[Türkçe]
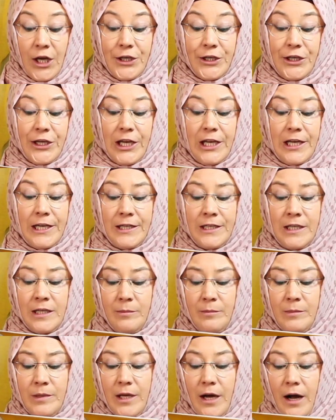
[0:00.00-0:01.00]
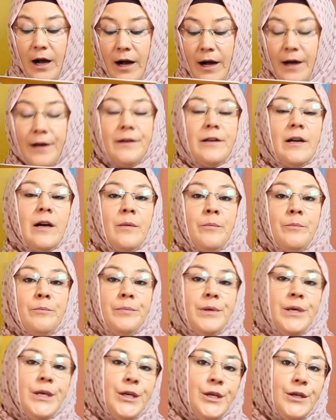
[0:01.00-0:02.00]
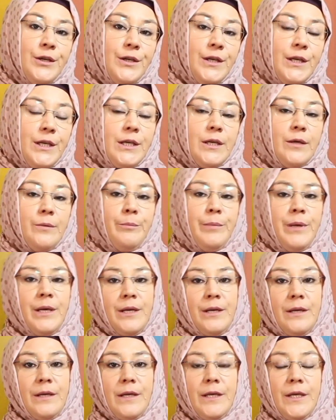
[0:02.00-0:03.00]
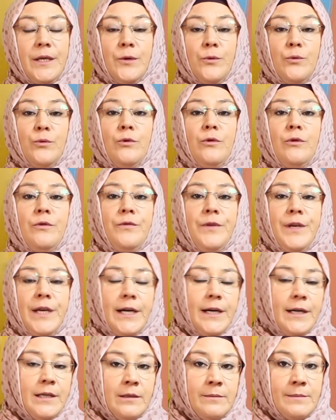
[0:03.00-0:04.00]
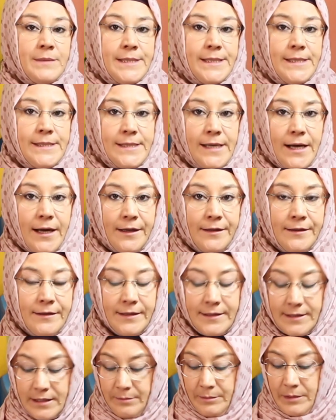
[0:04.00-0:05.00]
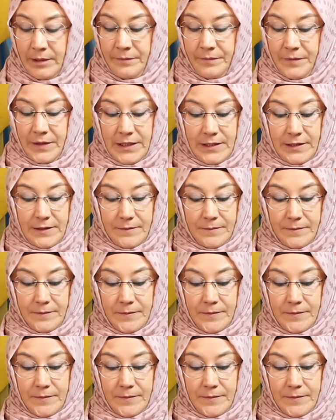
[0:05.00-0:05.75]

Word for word: Gelinimle aram bir iyi bir iyi Ulviye Hanım size anlatamam dedi.